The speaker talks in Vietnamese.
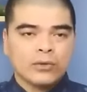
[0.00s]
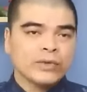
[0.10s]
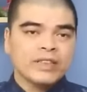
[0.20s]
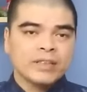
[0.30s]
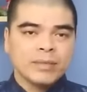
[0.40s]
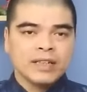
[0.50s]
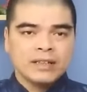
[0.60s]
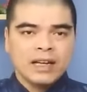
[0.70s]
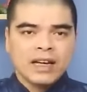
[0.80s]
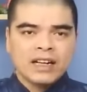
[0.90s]
Quý vị thân mến,
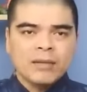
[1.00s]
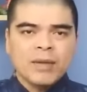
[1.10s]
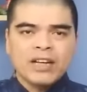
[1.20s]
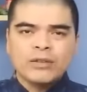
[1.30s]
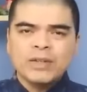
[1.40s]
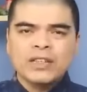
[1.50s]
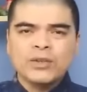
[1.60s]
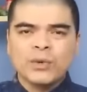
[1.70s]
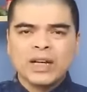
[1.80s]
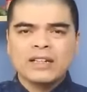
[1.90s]
các bạn có biết
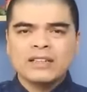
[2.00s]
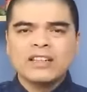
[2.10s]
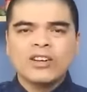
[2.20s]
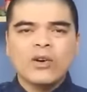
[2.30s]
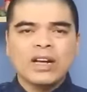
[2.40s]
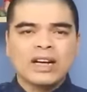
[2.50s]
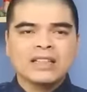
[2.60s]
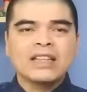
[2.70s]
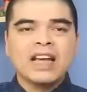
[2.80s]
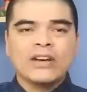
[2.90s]
tủ lạnh được coi là cái
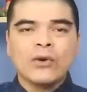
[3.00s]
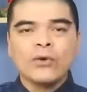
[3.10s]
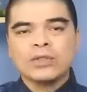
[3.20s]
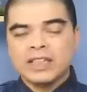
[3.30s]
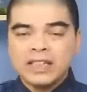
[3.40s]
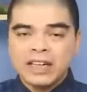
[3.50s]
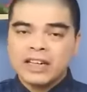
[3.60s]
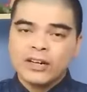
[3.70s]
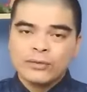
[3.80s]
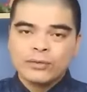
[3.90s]
tài khố của gia đình hay
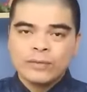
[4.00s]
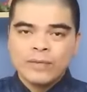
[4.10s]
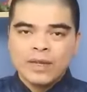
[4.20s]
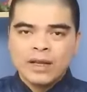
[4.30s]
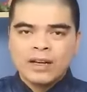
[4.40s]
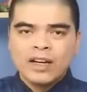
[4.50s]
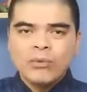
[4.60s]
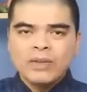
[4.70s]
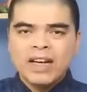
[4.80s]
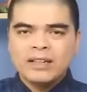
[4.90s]
không?
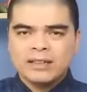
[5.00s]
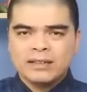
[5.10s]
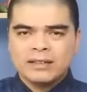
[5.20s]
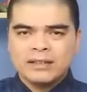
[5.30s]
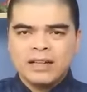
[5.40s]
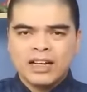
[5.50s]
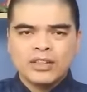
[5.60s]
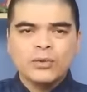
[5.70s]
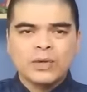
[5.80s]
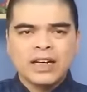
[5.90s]
Không nên để
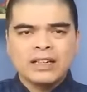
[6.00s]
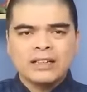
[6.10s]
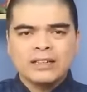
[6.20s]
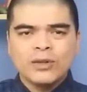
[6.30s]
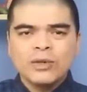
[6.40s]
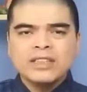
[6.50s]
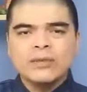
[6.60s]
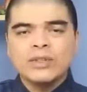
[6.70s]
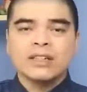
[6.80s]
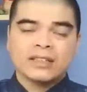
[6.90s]
cái tủ lạnh đối
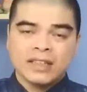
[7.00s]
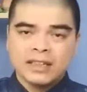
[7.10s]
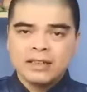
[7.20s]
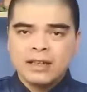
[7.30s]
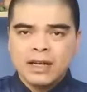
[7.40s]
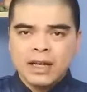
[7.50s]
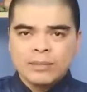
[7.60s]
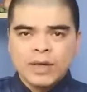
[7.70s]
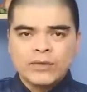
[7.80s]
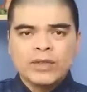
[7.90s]
diện với cửa chính
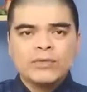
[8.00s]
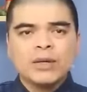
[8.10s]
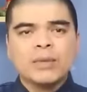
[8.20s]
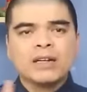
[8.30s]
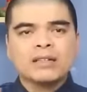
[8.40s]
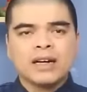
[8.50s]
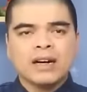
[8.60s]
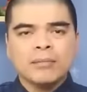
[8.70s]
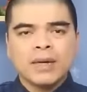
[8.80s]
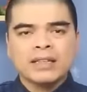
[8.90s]
bởi vì vừa mở
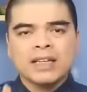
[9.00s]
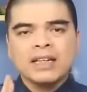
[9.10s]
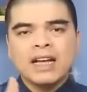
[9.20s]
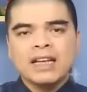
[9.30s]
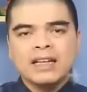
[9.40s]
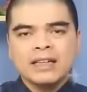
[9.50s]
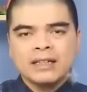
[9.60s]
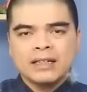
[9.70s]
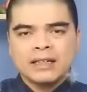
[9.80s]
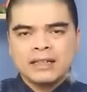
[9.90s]
cửa mà thấy ngay
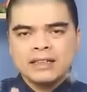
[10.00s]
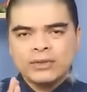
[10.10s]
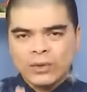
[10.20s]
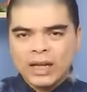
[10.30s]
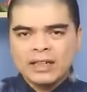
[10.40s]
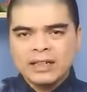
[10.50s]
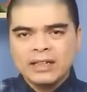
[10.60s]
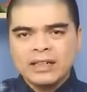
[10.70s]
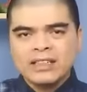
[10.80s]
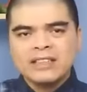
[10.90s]
cái tủ lạnh ấy
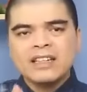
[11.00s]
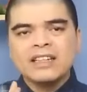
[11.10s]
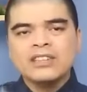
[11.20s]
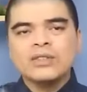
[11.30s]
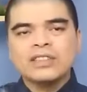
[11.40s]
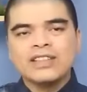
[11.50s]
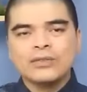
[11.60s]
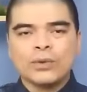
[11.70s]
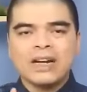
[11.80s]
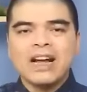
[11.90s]
sẽ khiến cho gia
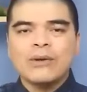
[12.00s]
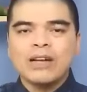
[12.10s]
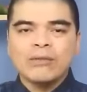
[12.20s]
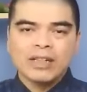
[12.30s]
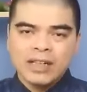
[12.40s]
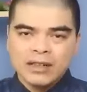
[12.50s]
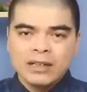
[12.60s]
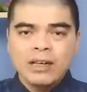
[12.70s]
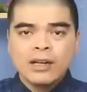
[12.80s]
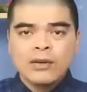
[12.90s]
chủ lao đao đận đận
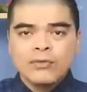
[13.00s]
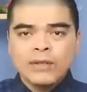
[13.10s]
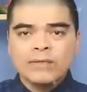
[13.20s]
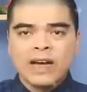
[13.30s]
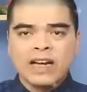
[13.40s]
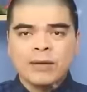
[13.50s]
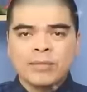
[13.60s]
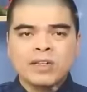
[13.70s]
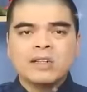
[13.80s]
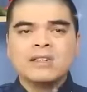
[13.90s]
vất vả
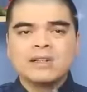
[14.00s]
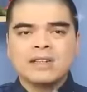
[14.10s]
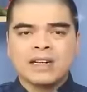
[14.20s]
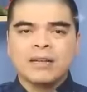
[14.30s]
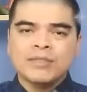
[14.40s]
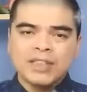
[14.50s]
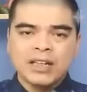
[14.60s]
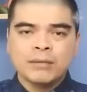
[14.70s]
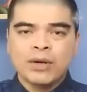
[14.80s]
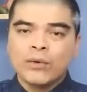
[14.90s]
làm cật lực cả năm
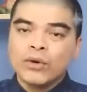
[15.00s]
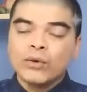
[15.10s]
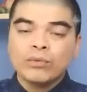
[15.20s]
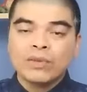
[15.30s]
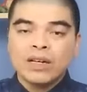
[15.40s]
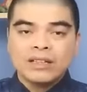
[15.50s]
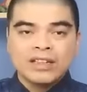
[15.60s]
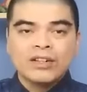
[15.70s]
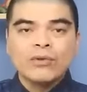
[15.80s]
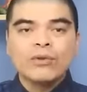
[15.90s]
trời mà cuối cùng
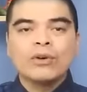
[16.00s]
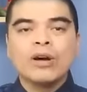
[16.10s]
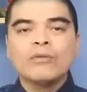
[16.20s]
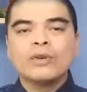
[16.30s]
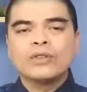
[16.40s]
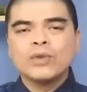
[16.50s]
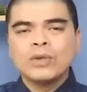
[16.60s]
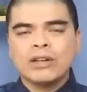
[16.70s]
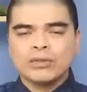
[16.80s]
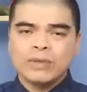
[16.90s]
thì cũng không có
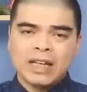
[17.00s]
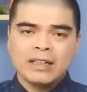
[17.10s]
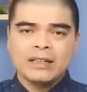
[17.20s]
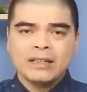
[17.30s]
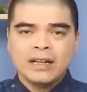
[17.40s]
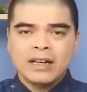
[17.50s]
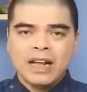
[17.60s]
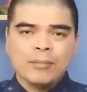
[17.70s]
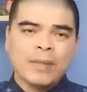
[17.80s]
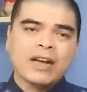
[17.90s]
xu nào trong tay
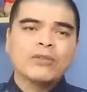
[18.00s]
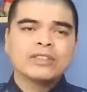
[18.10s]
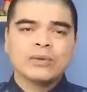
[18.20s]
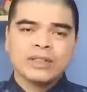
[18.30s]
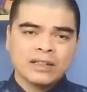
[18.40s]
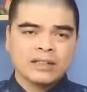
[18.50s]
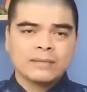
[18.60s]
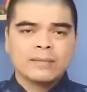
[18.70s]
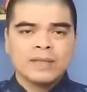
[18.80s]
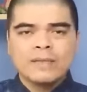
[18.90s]
làm mãi không giàu lên được
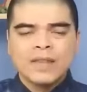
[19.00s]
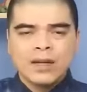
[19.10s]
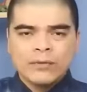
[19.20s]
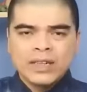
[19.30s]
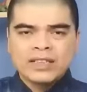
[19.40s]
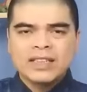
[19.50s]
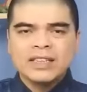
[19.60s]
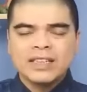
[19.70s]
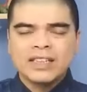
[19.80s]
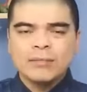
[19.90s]
việc
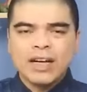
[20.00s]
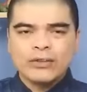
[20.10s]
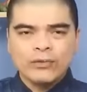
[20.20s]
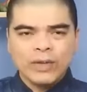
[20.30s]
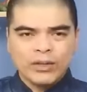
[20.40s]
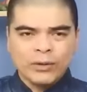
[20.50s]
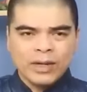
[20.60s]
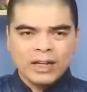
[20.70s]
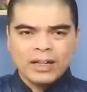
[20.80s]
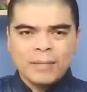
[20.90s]
gì thì các bạn cũng phải cố
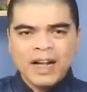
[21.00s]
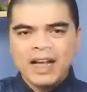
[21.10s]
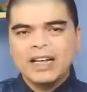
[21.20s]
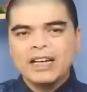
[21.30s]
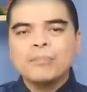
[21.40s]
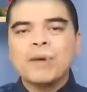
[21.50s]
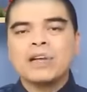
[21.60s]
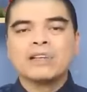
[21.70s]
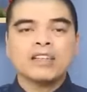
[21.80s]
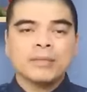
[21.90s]
gắng gấp 2, gấp 3
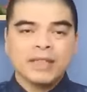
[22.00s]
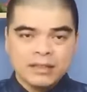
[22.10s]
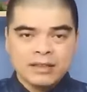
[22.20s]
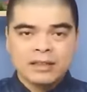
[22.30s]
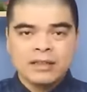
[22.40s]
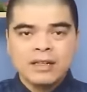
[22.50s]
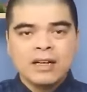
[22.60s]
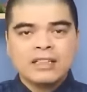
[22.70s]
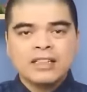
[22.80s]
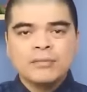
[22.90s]
lần người bình thường
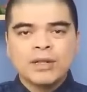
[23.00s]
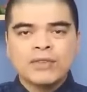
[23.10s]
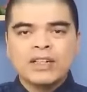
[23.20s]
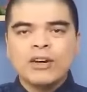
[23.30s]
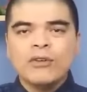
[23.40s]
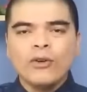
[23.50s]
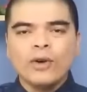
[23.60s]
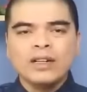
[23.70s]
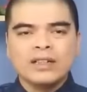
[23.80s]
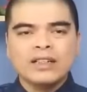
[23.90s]
nhưng mà vẫn không
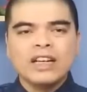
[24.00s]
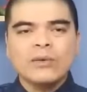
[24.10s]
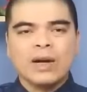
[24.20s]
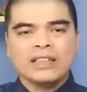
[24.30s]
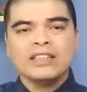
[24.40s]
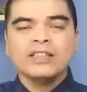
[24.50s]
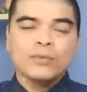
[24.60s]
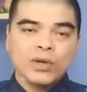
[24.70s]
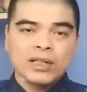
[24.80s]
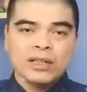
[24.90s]
có được cái kết quả như ý
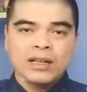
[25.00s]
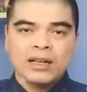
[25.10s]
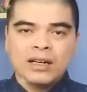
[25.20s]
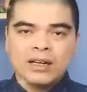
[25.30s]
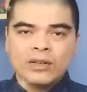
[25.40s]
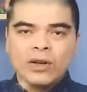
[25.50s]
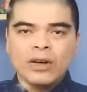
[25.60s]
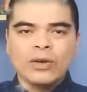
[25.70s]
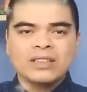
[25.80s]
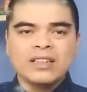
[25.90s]
muốn đó
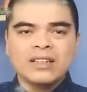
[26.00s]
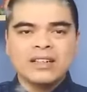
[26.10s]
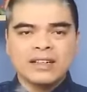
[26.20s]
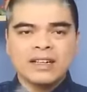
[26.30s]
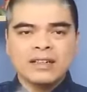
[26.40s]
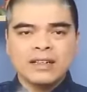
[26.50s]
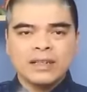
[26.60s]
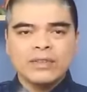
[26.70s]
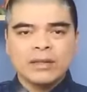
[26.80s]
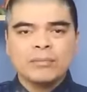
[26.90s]
là còn chưa kể đến
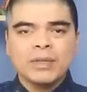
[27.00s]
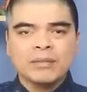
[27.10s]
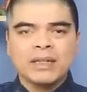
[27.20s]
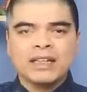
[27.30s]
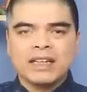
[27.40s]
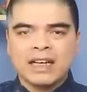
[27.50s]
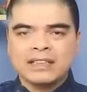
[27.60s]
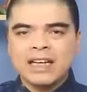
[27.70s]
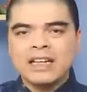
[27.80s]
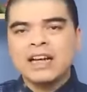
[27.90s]
cái việc mình bị kẻ
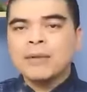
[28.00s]
gian